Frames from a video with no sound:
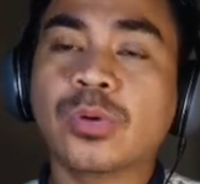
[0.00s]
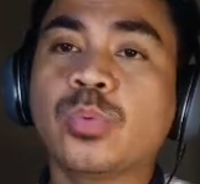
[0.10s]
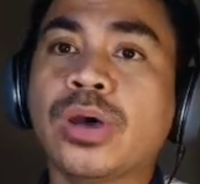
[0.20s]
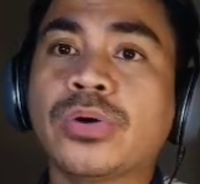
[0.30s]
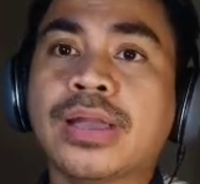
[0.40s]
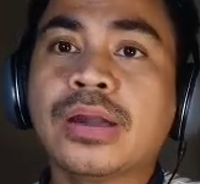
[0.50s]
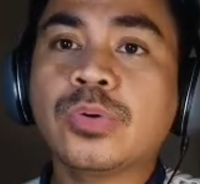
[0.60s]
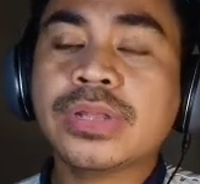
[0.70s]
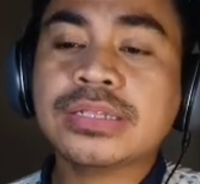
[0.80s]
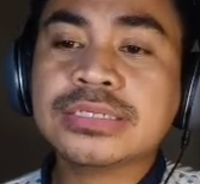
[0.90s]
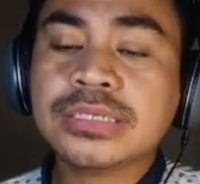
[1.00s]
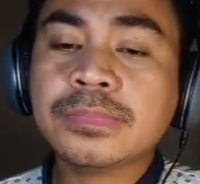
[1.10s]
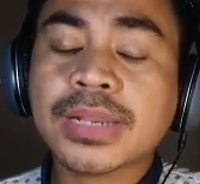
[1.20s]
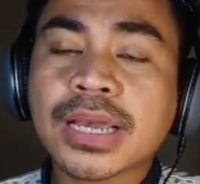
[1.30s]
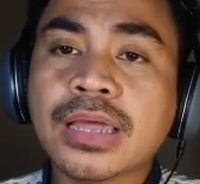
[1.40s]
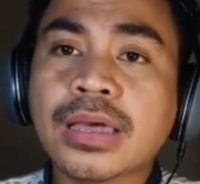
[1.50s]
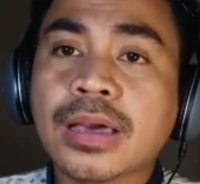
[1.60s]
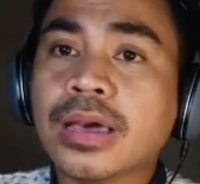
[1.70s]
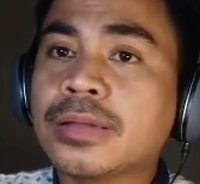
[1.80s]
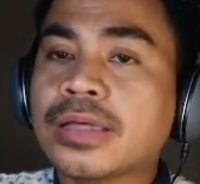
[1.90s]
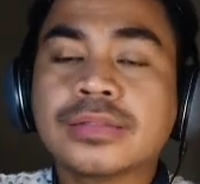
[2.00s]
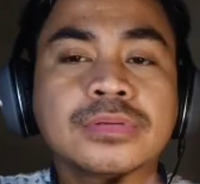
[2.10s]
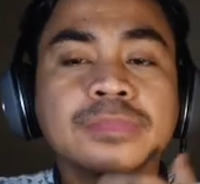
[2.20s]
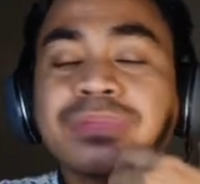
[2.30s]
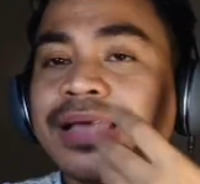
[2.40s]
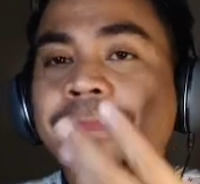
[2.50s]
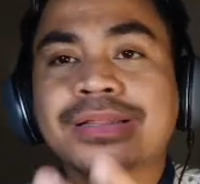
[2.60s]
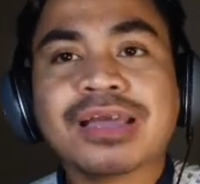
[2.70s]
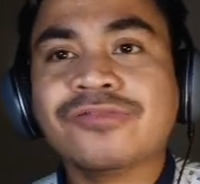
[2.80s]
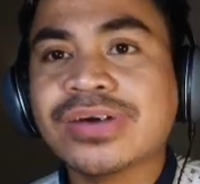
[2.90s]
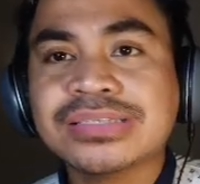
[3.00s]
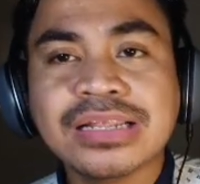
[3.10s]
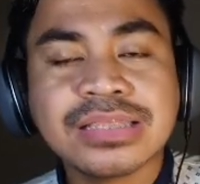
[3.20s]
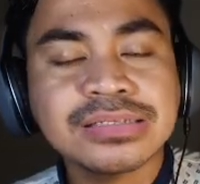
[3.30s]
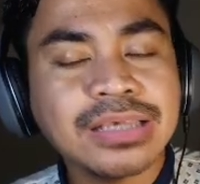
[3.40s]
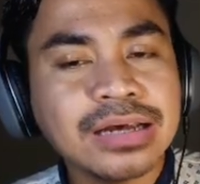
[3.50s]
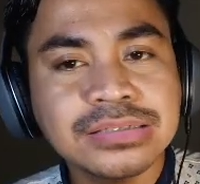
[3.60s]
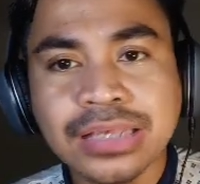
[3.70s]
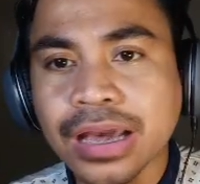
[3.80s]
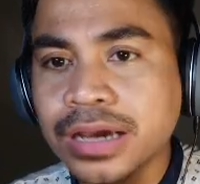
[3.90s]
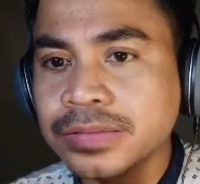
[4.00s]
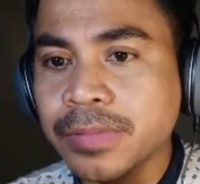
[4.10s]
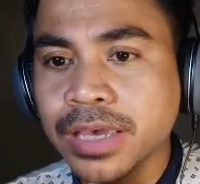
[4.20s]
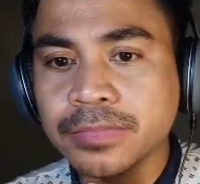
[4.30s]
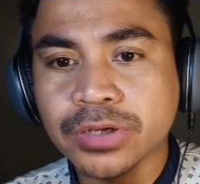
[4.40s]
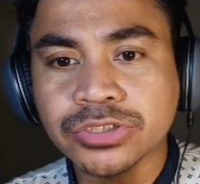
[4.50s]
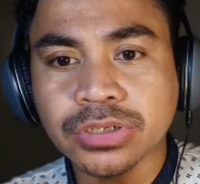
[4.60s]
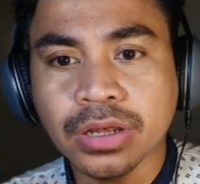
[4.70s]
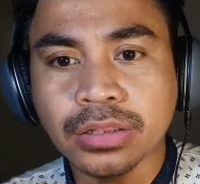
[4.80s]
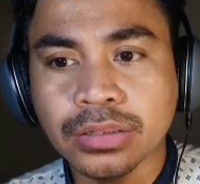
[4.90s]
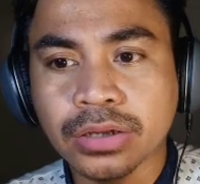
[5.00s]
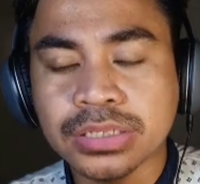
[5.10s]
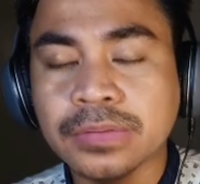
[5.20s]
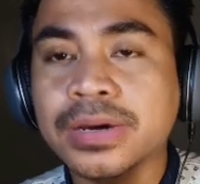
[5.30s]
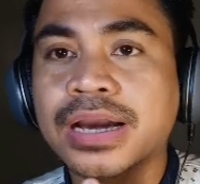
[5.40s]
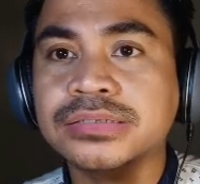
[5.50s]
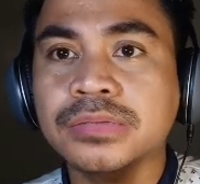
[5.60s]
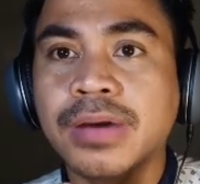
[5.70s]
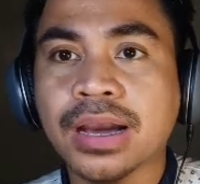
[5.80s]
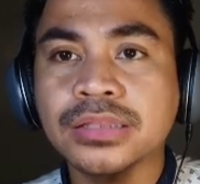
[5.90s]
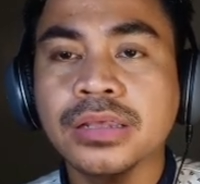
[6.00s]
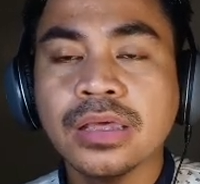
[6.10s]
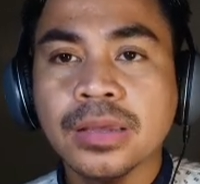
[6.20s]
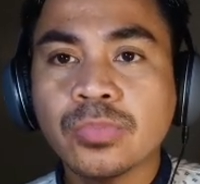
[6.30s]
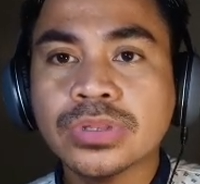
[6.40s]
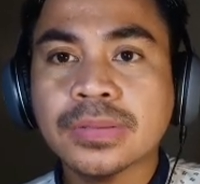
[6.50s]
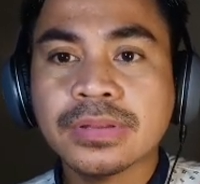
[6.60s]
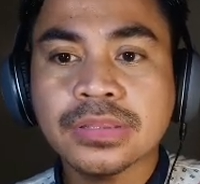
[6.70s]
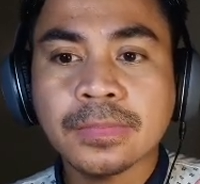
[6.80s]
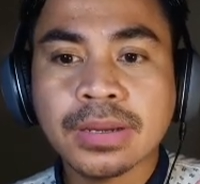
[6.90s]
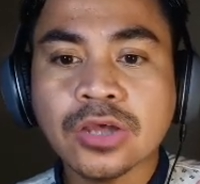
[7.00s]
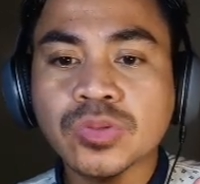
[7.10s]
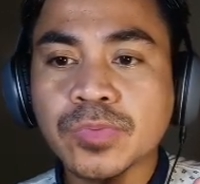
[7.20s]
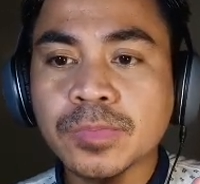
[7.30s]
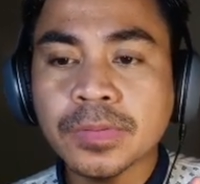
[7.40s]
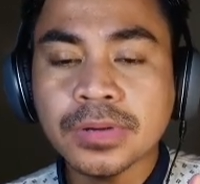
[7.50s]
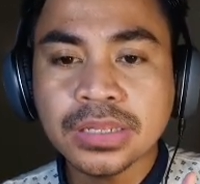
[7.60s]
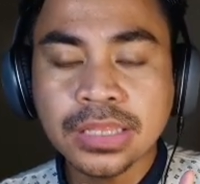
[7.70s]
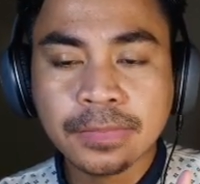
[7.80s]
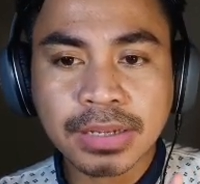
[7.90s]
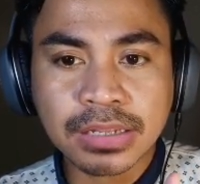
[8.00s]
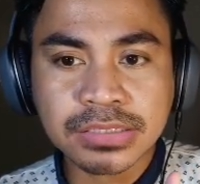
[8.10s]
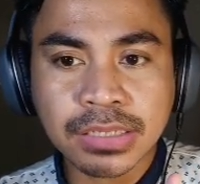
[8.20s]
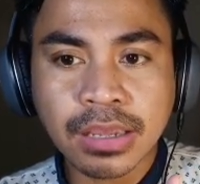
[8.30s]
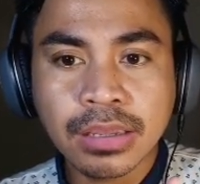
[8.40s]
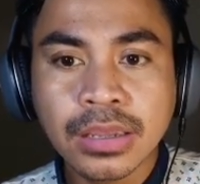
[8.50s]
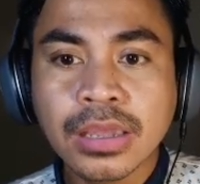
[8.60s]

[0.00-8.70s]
Wow, yang aku lihat di sini mereka mendapatkan fasilitas yang sangat baik, masya Allah. Terima kasih banget buat teman-teman ataupun pemerintah Malaysia